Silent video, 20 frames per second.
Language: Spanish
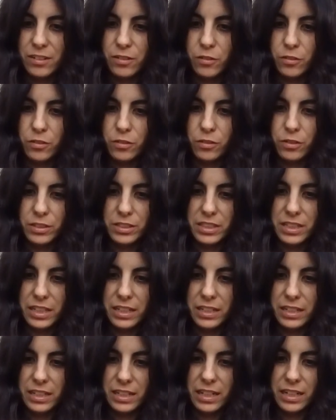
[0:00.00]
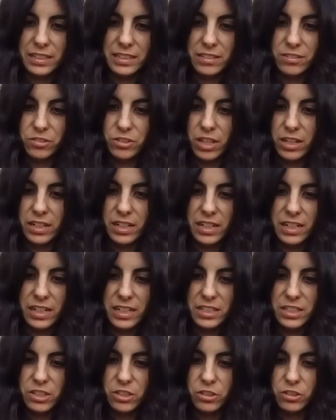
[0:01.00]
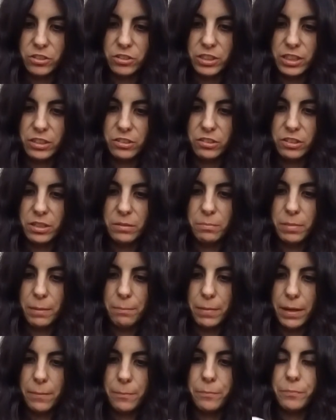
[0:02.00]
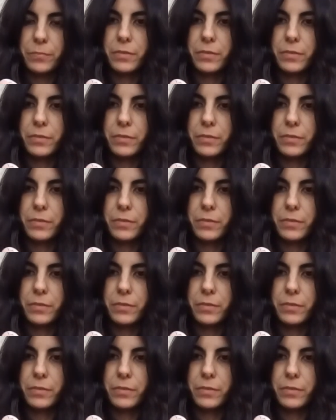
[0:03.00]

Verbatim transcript: Luego es que esto está en inglés y yo no entiendo ni papa.